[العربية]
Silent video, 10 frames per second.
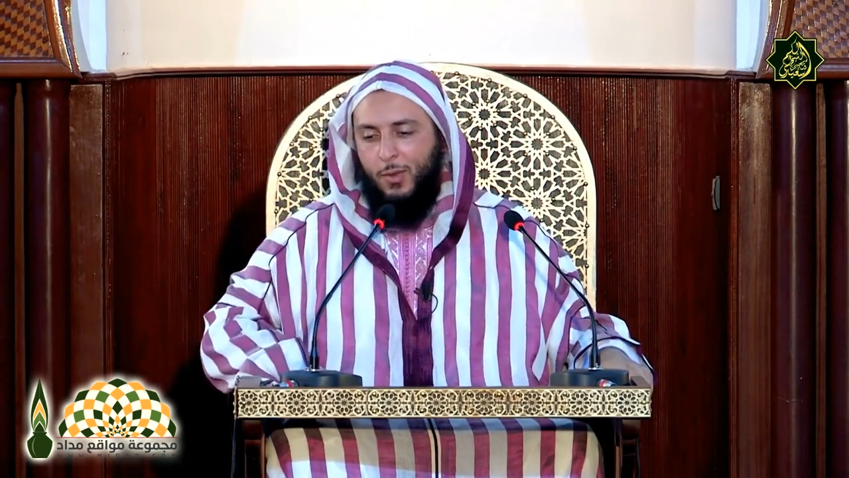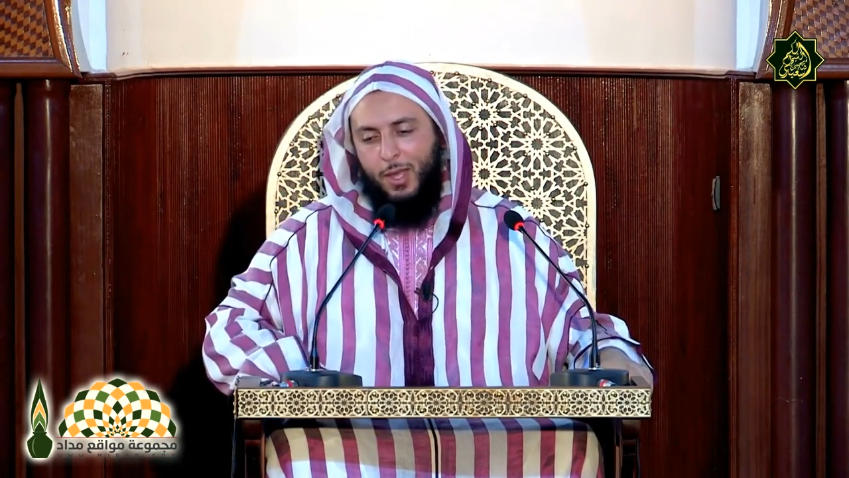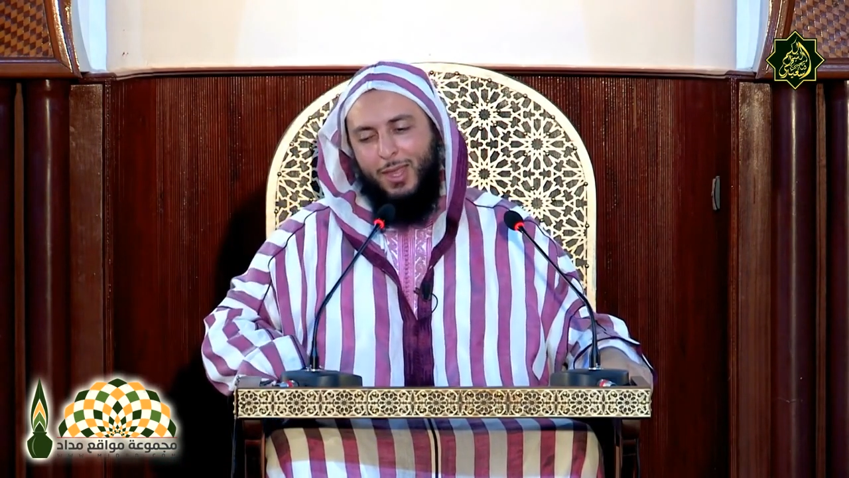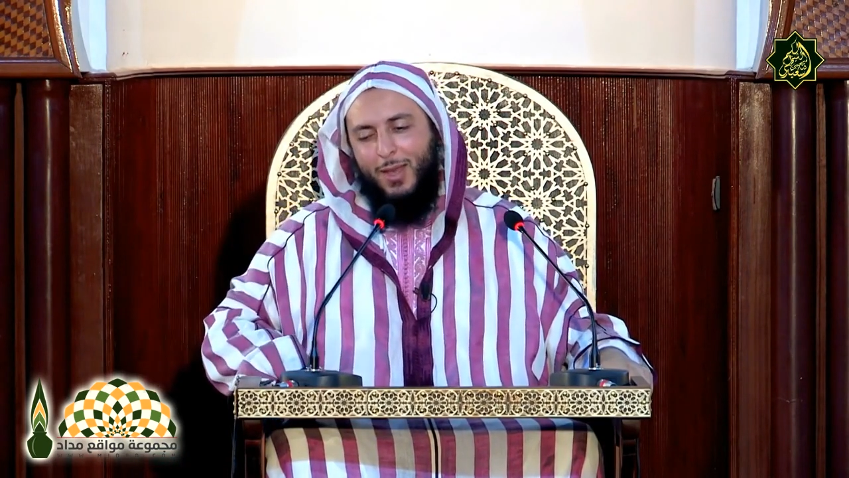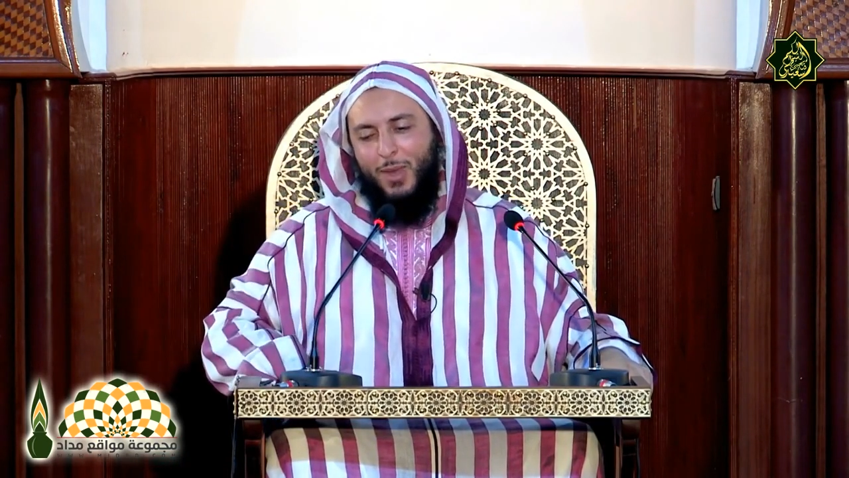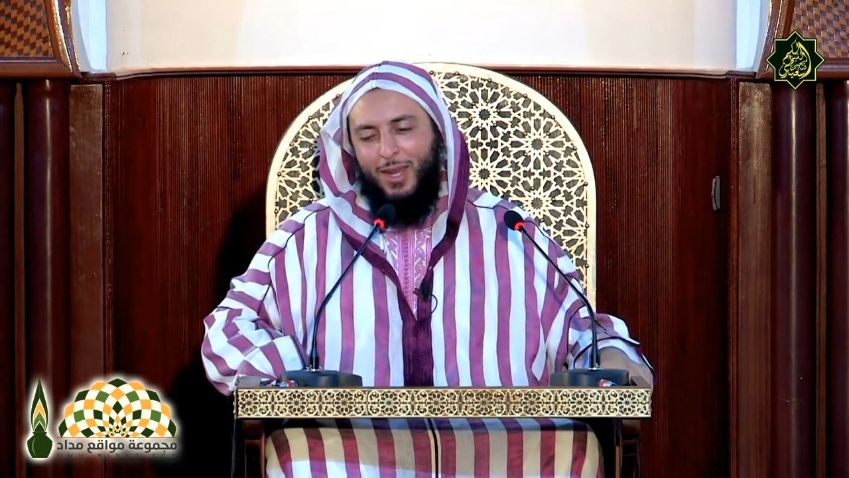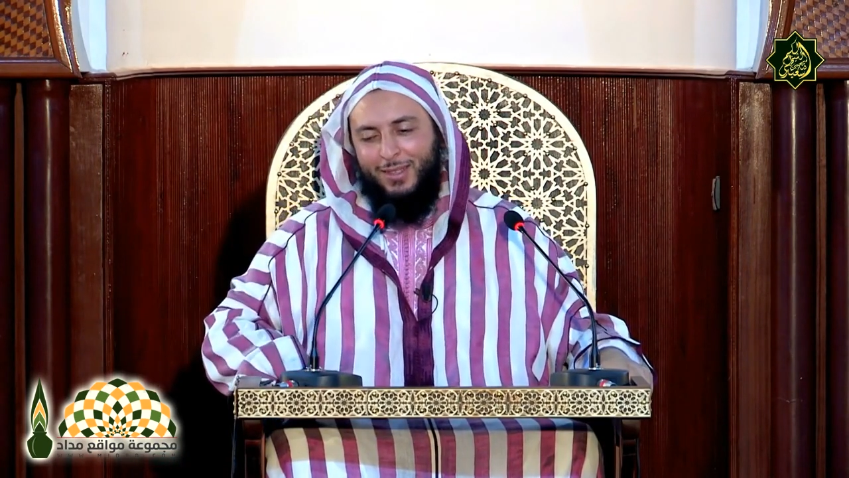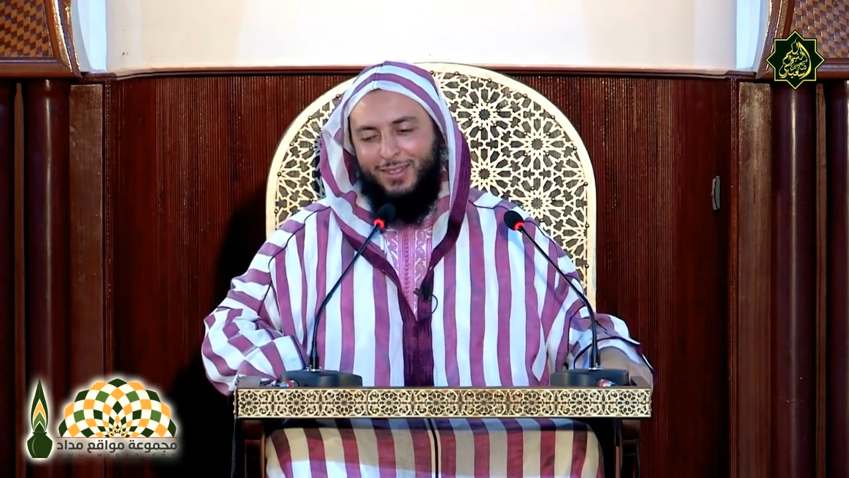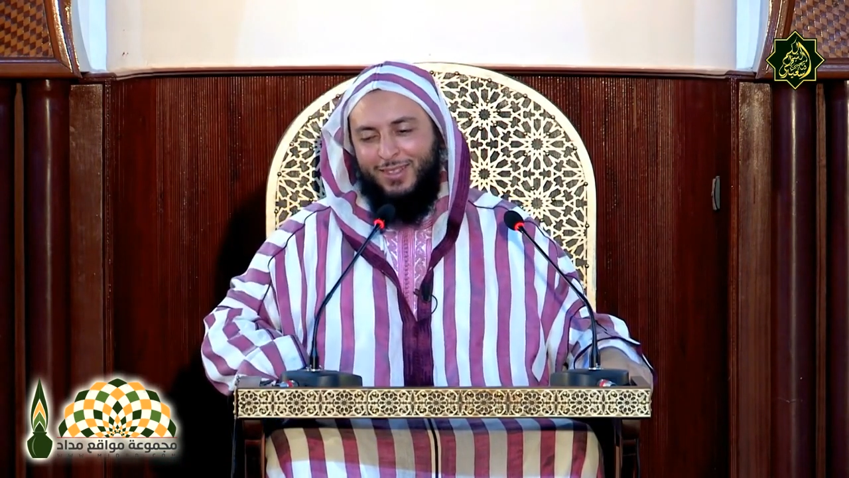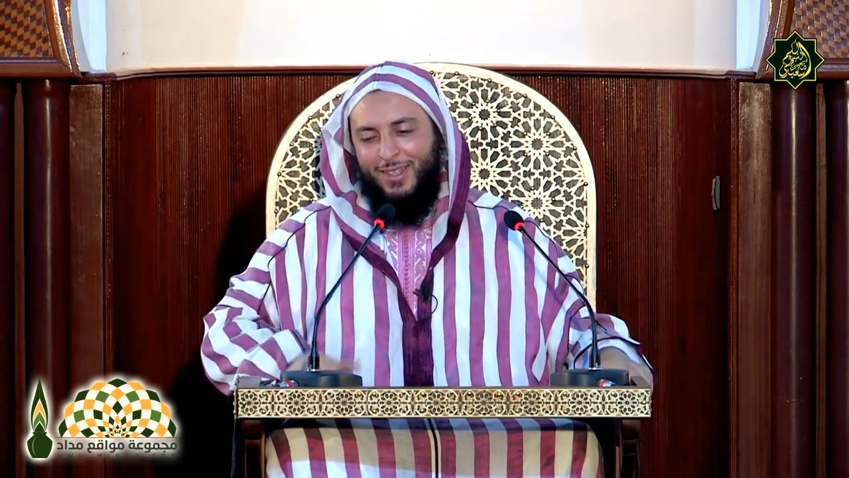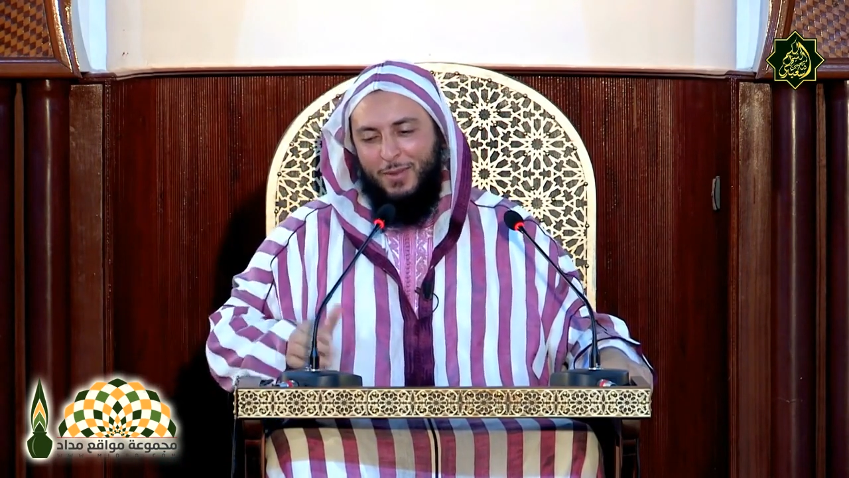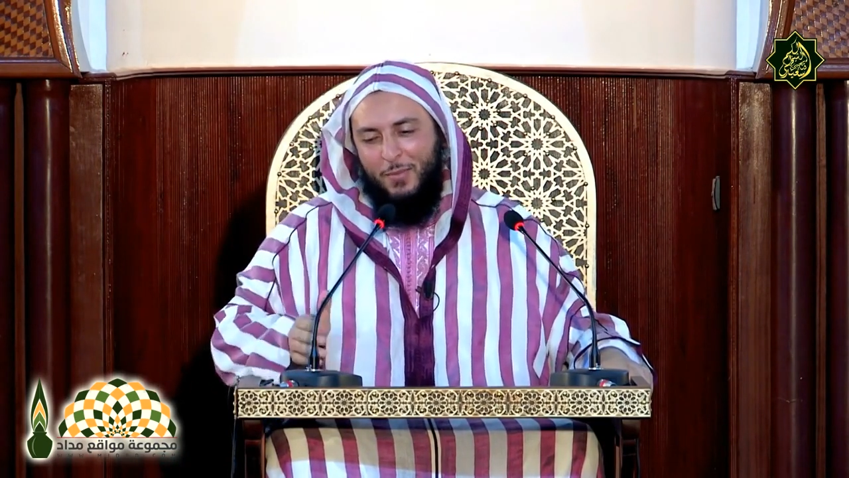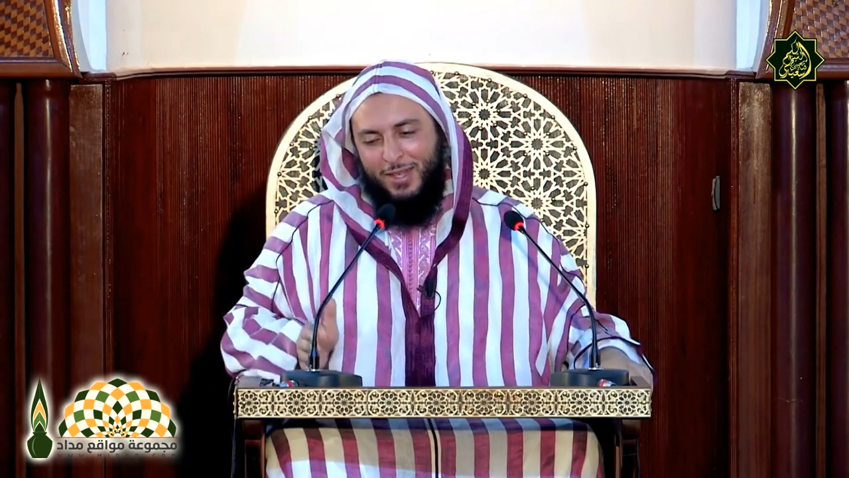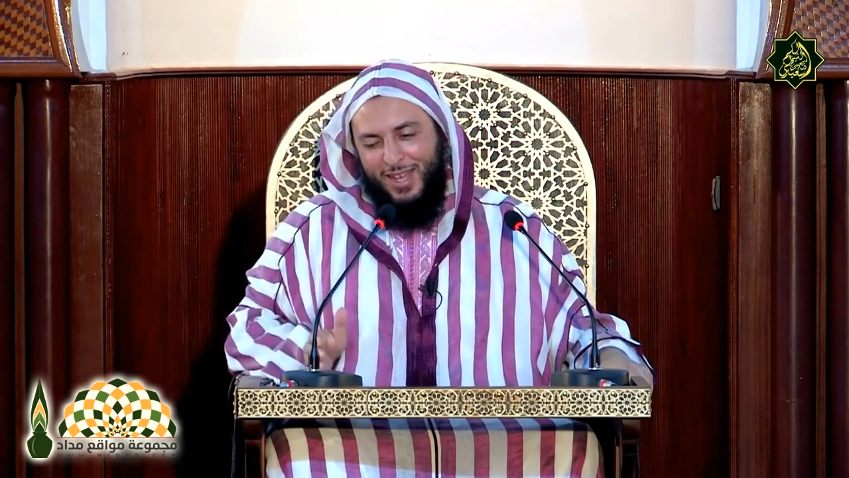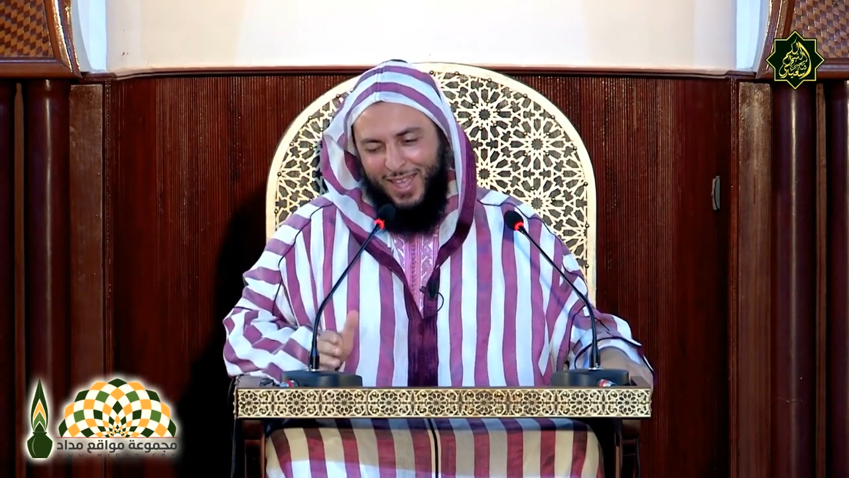وإذا مرضت
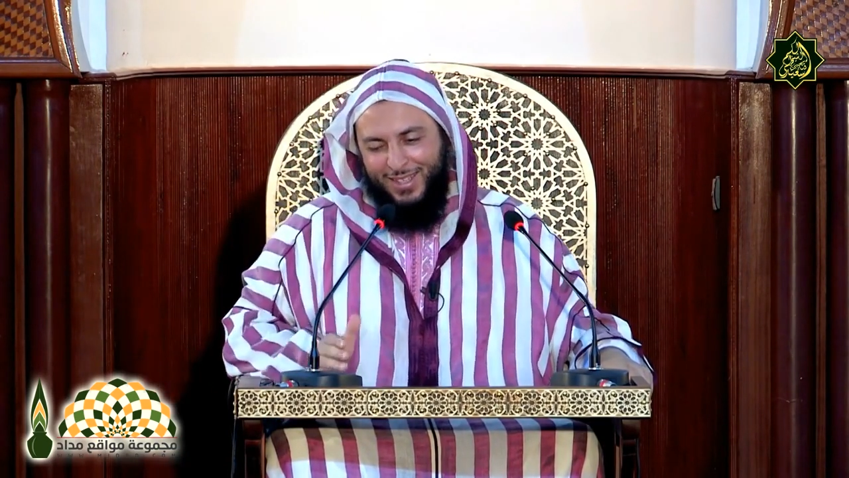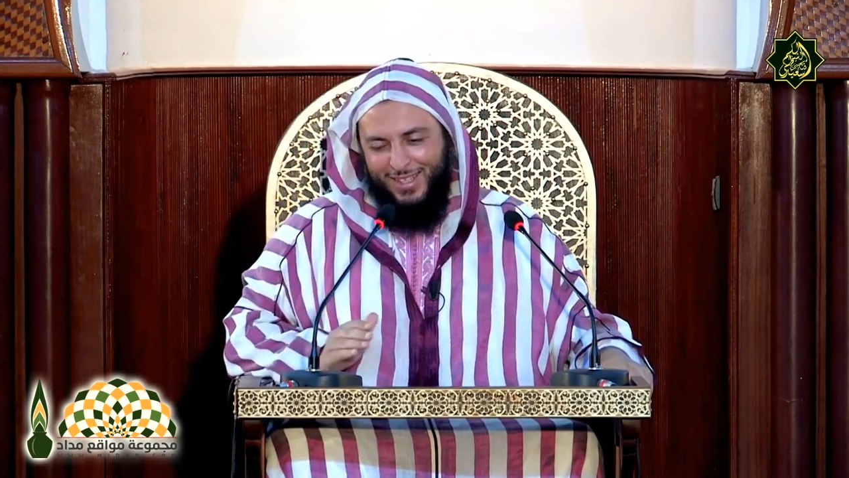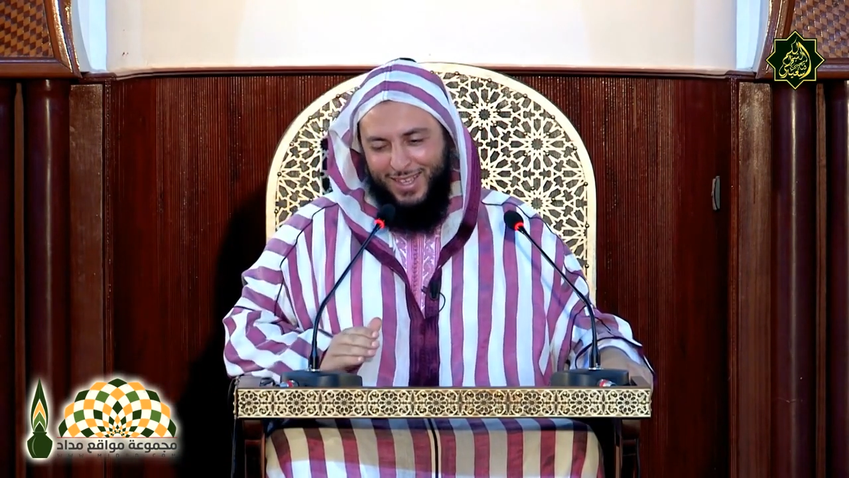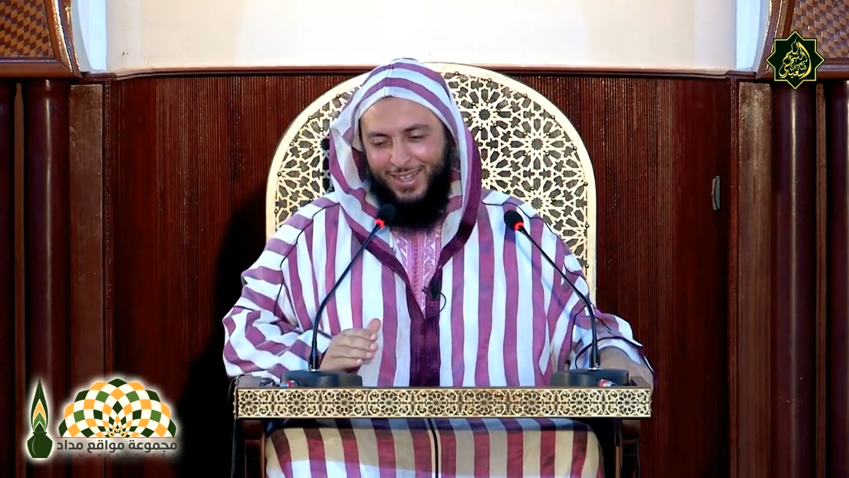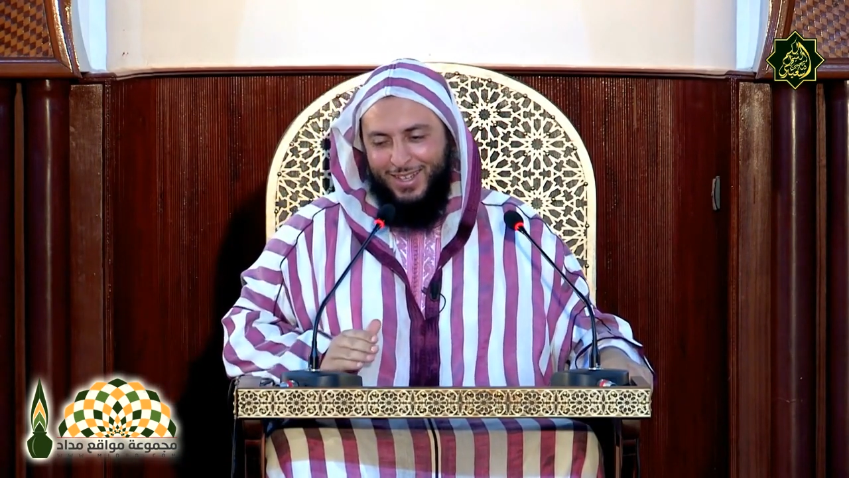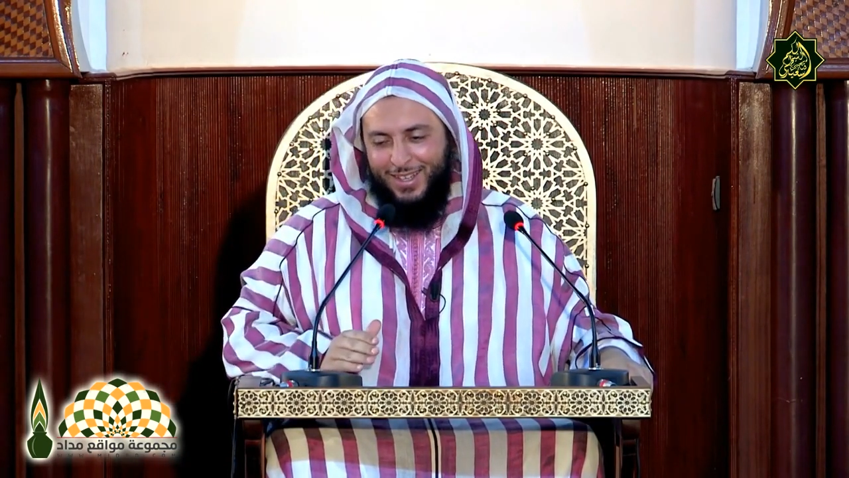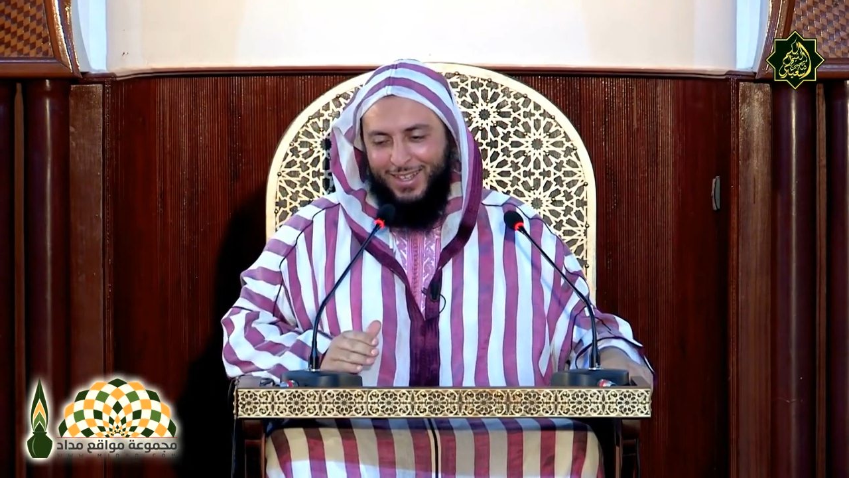لما جاء هذا الشيء